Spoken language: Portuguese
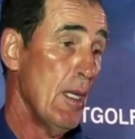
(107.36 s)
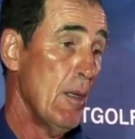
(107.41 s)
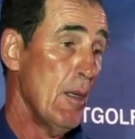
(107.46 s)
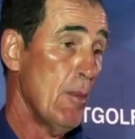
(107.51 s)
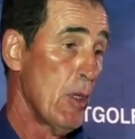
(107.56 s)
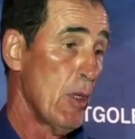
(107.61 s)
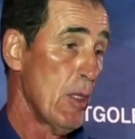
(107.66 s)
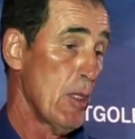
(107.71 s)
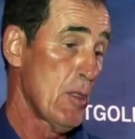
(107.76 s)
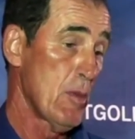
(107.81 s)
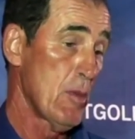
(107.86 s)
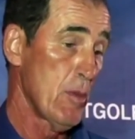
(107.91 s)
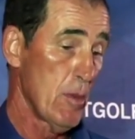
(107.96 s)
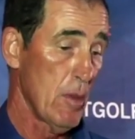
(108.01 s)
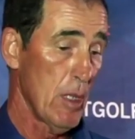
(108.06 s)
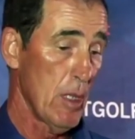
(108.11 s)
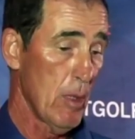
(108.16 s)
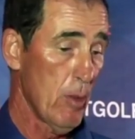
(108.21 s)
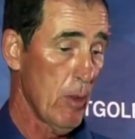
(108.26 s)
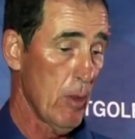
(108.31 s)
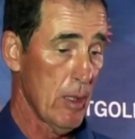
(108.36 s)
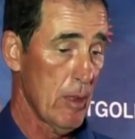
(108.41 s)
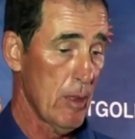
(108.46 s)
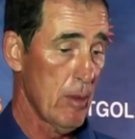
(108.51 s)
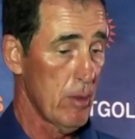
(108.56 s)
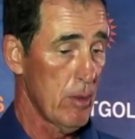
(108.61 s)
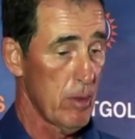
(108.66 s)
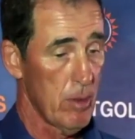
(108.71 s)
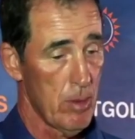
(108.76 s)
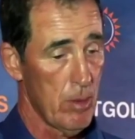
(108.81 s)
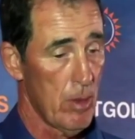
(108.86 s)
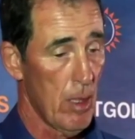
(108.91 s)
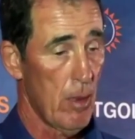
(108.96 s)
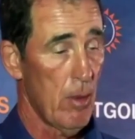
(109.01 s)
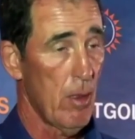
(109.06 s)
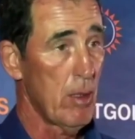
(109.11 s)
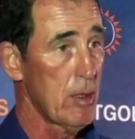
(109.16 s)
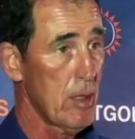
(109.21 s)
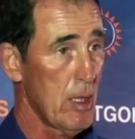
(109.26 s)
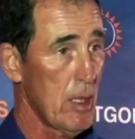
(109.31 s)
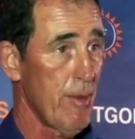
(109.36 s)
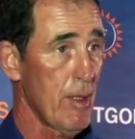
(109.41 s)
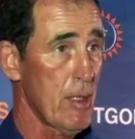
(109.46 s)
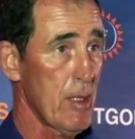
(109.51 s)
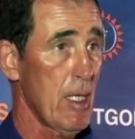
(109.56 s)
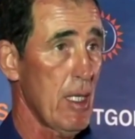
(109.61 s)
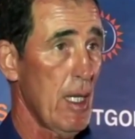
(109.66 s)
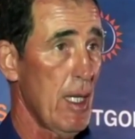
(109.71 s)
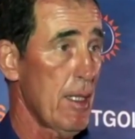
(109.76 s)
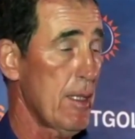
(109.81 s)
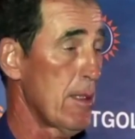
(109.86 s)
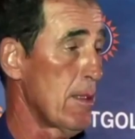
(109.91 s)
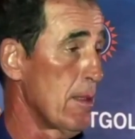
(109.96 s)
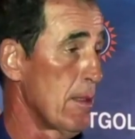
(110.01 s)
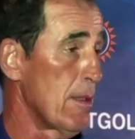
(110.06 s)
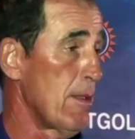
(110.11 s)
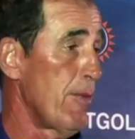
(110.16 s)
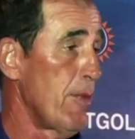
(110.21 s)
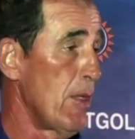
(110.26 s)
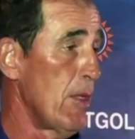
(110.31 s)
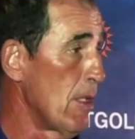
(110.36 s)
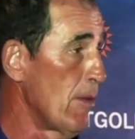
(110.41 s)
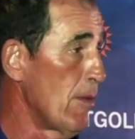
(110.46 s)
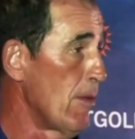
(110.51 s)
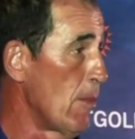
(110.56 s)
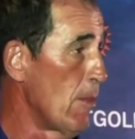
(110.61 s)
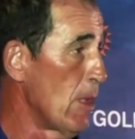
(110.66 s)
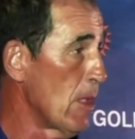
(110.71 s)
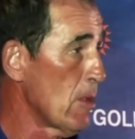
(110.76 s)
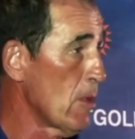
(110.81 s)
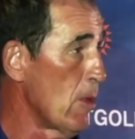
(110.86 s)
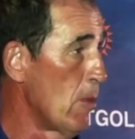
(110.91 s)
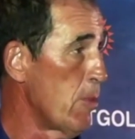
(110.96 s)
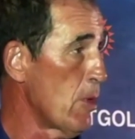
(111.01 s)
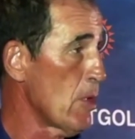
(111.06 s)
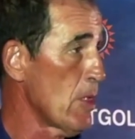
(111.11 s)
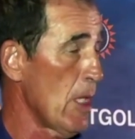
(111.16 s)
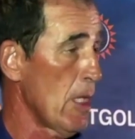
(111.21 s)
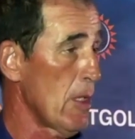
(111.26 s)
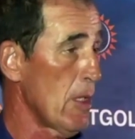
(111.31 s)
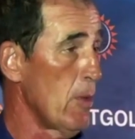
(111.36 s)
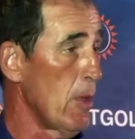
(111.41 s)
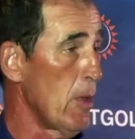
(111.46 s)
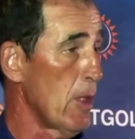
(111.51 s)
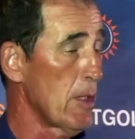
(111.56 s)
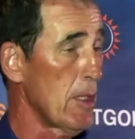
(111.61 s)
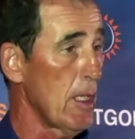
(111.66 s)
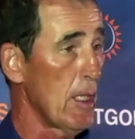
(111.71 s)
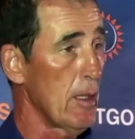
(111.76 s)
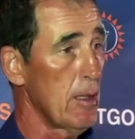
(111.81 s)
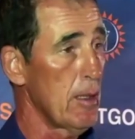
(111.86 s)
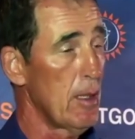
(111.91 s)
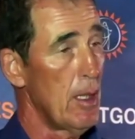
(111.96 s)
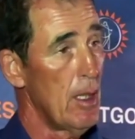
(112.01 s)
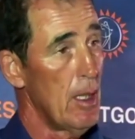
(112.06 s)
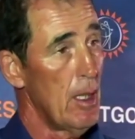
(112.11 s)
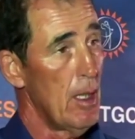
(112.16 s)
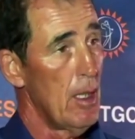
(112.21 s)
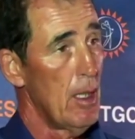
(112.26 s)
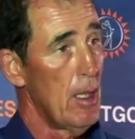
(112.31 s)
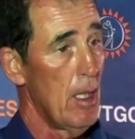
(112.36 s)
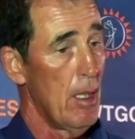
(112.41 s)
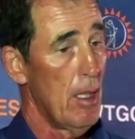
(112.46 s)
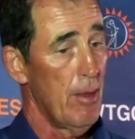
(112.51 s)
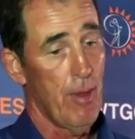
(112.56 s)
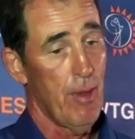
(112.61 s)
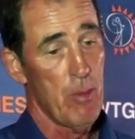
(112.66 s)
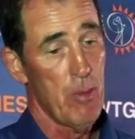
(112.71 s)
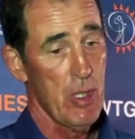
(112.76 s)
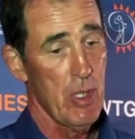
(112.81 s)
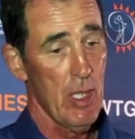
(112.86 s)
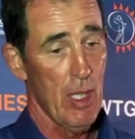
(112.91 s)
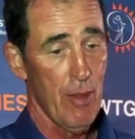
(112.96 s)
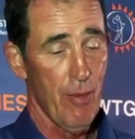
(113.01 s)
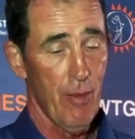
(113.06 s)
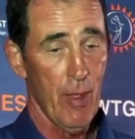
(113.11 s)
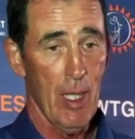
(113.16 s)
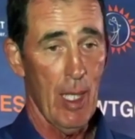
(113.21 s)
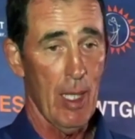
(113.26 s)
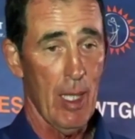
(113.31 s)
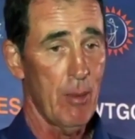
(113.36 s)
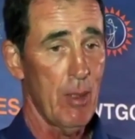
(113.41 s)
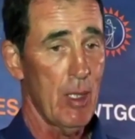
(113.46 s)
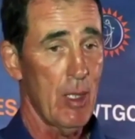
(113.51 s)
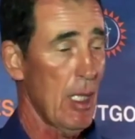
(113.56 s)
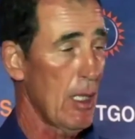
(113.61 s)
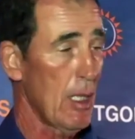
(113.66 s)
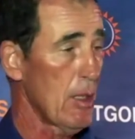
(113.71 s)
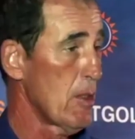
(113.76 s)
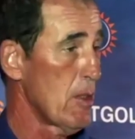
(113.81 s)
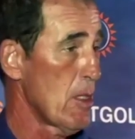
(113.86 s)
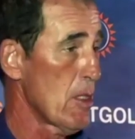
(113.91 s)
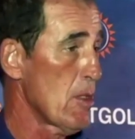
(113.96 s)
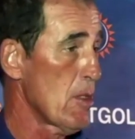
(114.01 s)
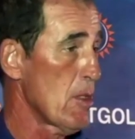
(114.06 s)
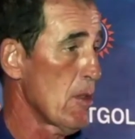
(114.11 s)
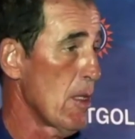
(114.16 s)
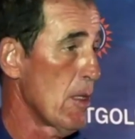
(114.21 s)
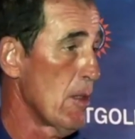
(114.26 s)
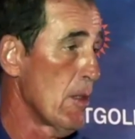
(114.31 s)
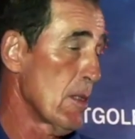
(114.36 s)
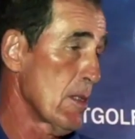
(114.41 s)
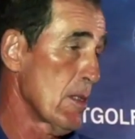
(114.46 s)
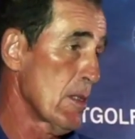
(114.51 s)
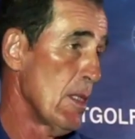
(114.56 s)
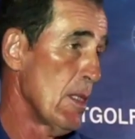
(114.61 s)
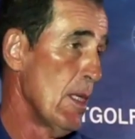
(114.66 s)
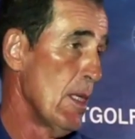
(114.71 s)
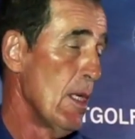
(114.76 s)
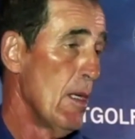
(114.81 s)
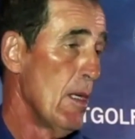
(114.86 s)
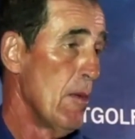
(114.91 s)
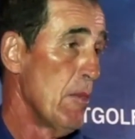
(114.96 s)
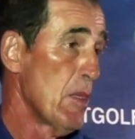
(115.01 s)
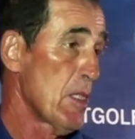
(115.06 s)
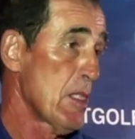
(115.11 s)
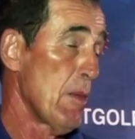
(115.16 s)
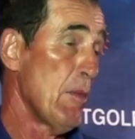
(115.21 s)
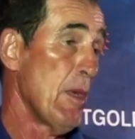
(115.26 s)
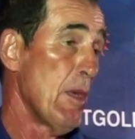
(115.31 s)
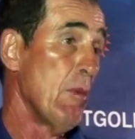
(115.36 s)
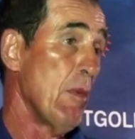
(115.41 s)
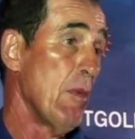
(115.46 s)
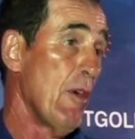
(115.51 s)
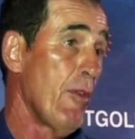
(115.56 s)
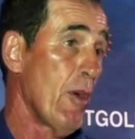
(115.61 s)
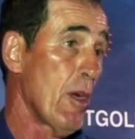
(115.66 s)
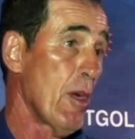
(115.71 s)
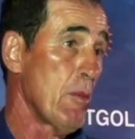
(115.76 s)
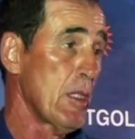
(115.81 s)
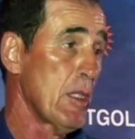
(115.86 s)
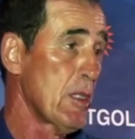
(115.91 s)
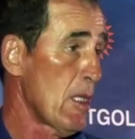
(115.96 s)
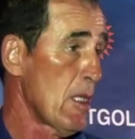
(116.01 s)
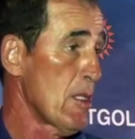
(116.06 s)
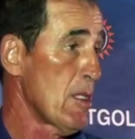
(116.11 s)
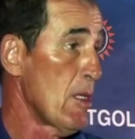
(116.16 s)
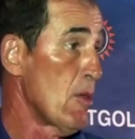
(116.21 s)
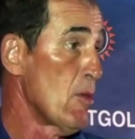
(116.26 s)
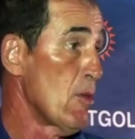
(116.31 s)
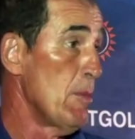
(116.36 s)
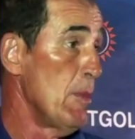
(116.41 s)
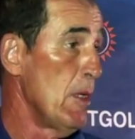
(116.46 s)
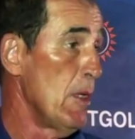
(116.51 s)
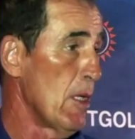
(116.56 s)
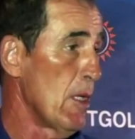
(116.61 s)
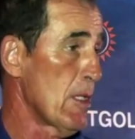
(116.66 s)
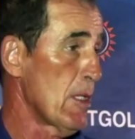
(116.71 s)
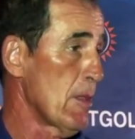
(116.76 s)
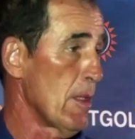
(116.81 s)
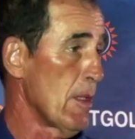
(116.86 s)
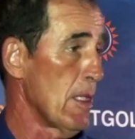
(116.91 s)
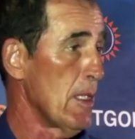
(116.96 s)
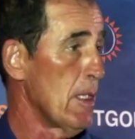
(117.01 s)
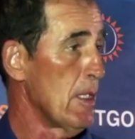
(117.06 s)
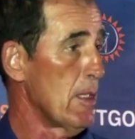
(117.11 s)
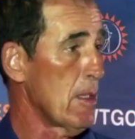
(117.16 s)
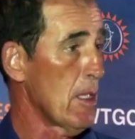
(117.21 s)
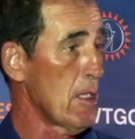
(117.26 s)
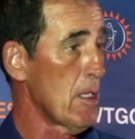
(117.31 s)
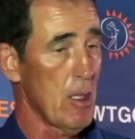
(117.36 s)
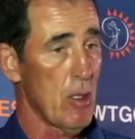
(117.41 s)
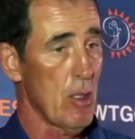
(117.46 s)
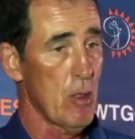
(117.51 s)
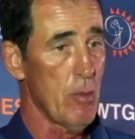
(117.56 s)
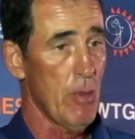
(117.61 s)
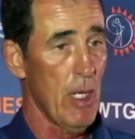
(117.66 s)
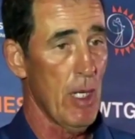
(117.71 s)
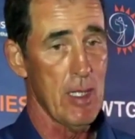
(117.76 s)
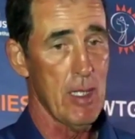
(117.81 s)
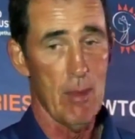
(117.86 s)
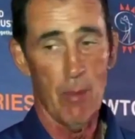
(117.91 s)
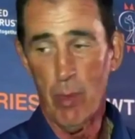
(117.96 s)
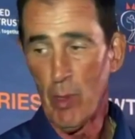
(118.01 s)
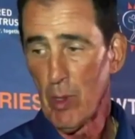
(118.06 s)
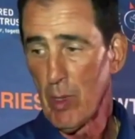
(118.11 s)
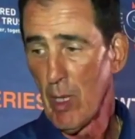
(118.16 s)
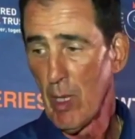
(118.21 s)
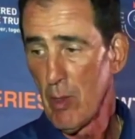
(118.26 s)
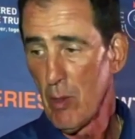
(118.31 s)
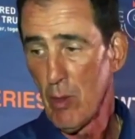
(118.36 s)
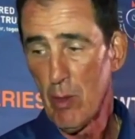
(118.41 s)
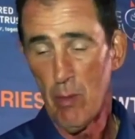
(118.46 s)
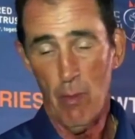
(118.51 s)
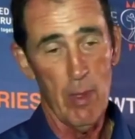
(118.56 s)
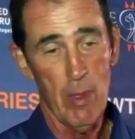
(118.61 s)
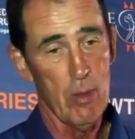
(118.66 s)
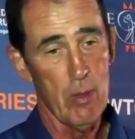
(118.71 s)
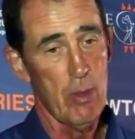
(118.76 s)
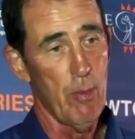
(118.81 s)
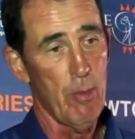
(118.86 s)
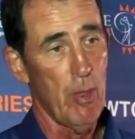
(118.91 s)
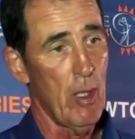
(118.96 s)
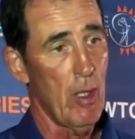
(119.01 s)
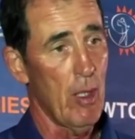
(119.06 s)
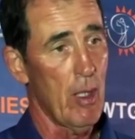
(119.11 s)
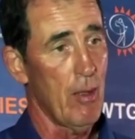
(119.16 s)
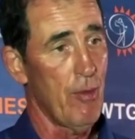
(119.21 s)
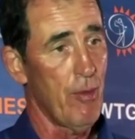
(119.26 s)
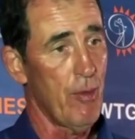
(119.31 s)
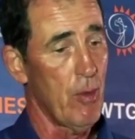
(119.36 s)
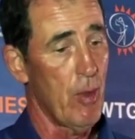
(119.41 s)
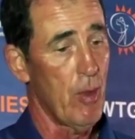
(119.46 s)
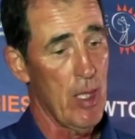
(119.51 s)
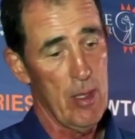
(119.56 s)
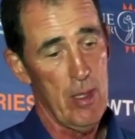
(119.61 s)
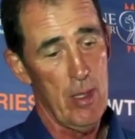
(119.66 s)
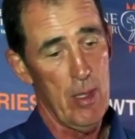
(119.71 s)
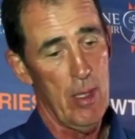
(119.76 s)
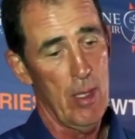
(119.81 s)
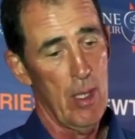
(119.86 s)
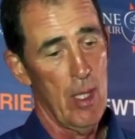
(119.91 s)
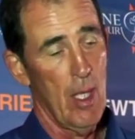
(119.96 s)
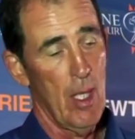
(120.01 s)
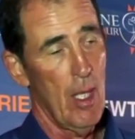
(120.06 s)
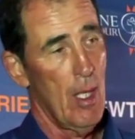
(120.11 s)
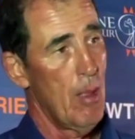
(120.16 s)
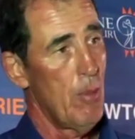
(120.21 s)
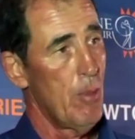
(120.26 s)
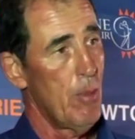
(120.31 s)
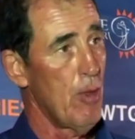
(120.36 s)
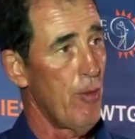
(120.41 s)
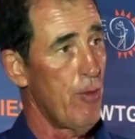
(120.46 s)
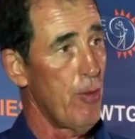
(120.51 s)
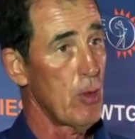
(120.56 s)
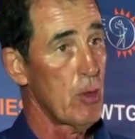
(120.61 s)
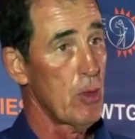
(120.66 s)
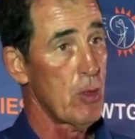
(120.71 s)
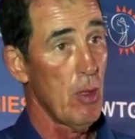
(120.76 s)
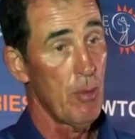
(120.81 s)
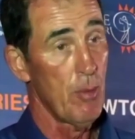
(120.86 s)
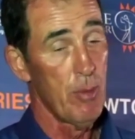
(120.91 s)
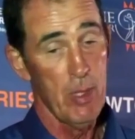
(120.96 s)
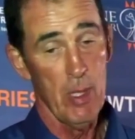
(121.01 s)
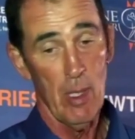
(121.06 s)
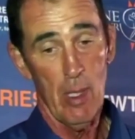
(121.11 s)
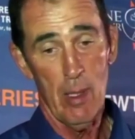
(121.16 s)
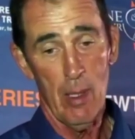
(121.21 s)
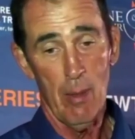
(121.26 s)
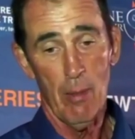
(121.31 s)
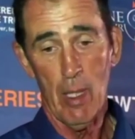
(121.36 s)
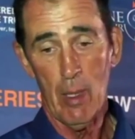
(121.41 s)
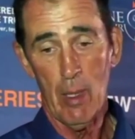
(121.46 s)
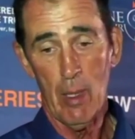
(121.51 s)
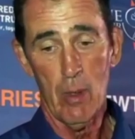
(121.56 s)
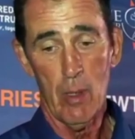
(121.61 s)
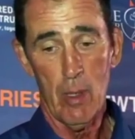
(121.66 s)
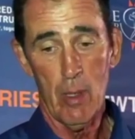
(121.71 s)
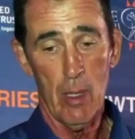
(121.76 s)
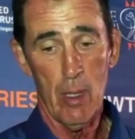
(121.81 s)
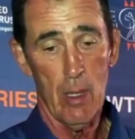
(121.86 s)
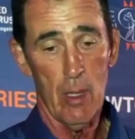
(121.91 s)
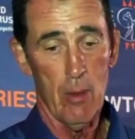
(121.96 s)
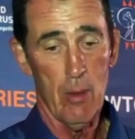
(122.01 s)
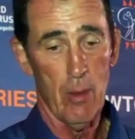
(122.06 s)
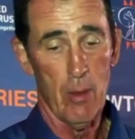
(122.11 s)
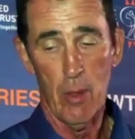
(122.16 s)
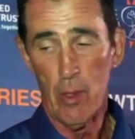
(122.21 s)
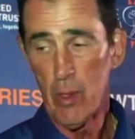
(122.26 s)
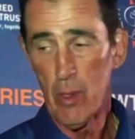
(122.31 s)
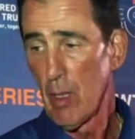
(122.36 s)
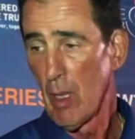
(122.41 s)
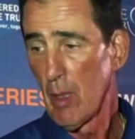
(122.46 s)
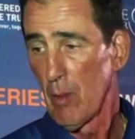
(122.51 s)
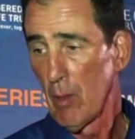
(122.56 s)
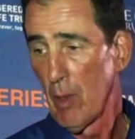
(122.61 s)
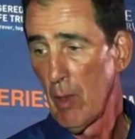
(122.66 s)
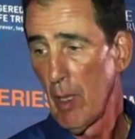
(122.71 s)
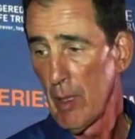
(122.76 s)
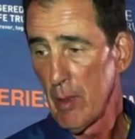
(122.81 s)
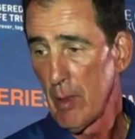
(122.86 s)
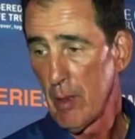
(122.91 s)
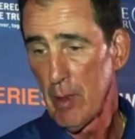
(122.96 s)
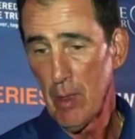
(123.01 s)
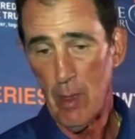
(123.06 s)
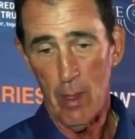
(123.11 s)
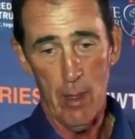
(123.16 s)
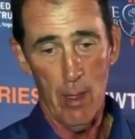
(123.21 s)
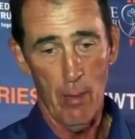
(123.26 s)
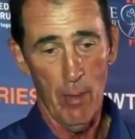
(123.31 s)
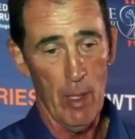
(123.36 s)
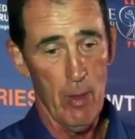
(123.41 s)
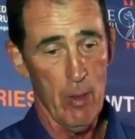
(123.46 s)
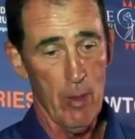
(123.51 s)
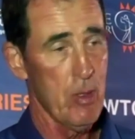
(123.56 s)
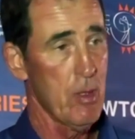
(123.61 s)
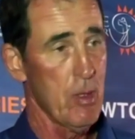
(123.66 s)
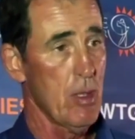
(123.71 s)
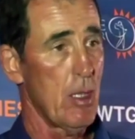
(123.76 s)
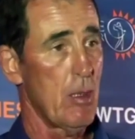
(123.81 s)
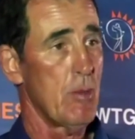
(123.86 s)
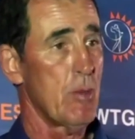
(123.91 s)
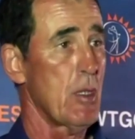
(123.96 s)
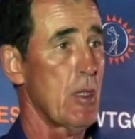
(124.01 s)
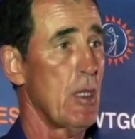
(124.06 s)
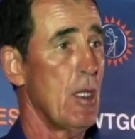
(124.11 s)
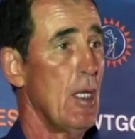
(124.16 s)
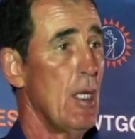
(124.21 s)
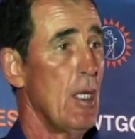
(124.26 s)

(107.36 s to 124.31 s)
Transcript: Por isso, enquanto não se avançar definitivamente com o projeto do hotel, eh, vamos ter que ficar limitados a estes jogadores, mas também é uma forma de trazer os melhores não é? e trazer os mais importantes, os de maior influência, para no fundo competir também aqui, connosco angolanos e também conseguirmos